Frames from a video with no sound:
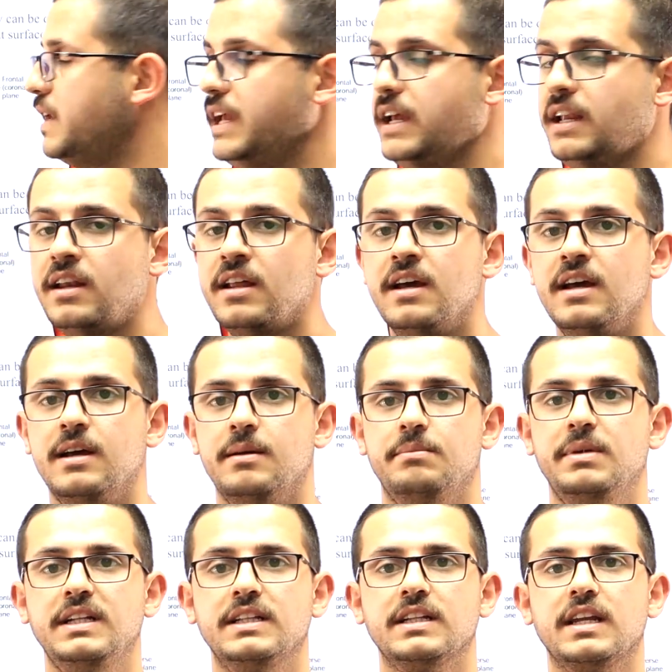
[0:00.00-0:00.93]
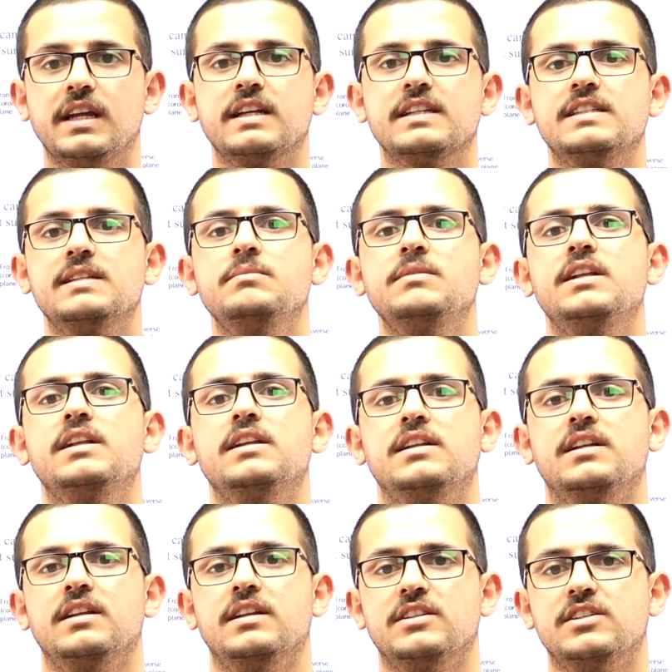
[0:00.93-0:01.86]
بلين بيقدر يقسم لي
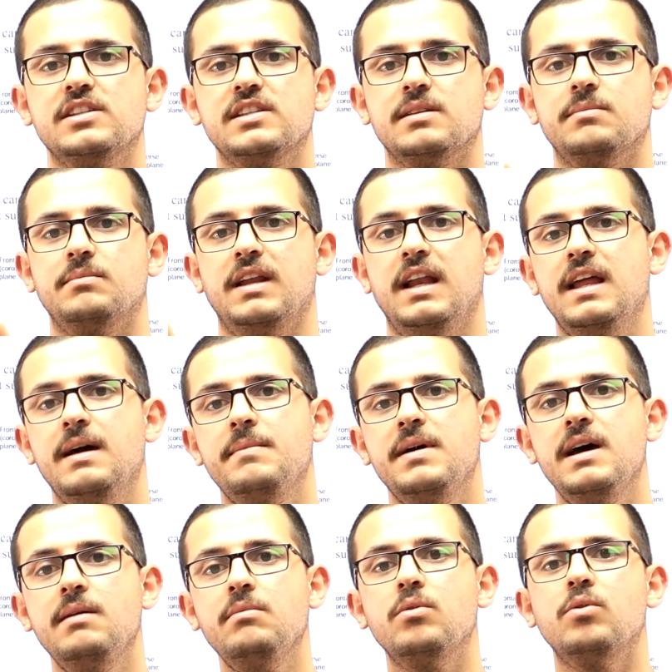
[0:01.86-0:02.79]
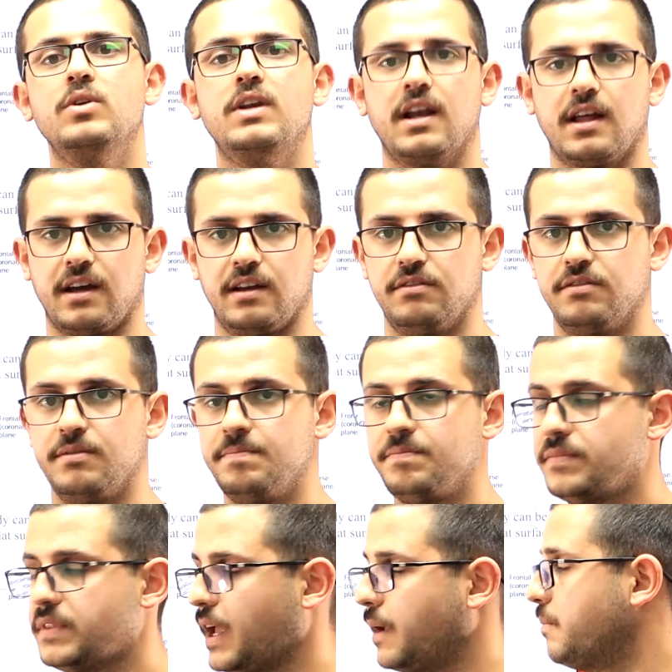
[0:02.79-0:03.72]
الجسم للامام وللخلف
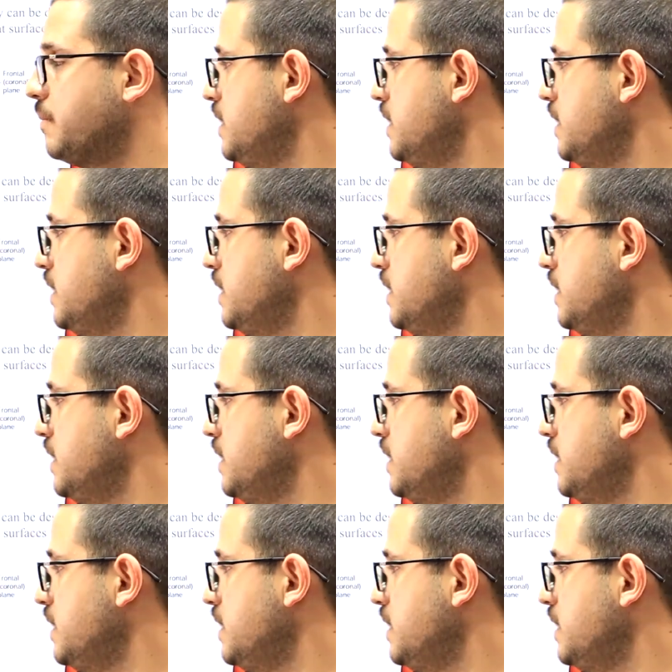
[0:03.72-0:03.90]
طيب